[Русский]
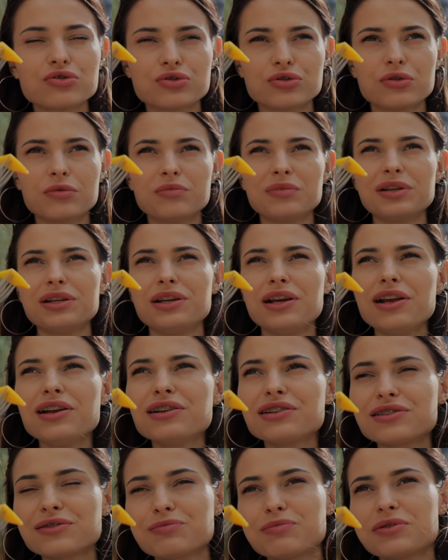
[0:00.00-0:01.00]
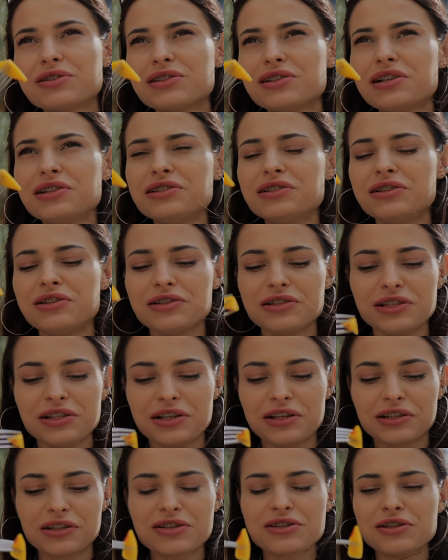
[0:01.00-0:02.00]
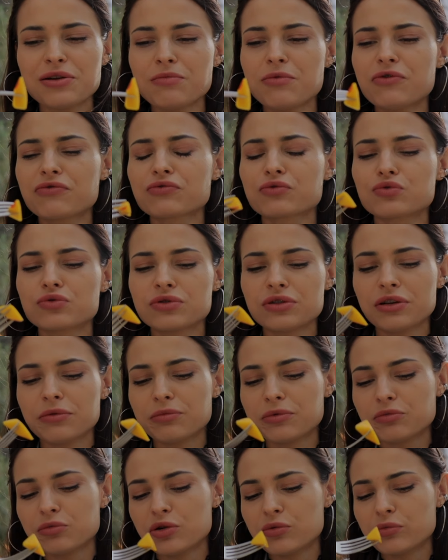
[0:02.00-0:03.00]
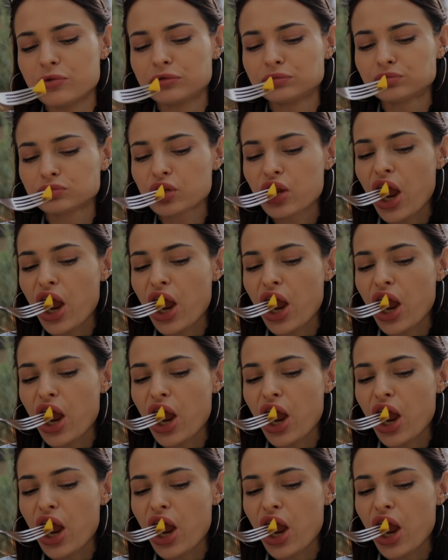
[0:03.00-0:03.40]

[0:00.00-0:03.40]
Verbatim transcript: что мы ели за последние дни, это самое вкусное, по-моему.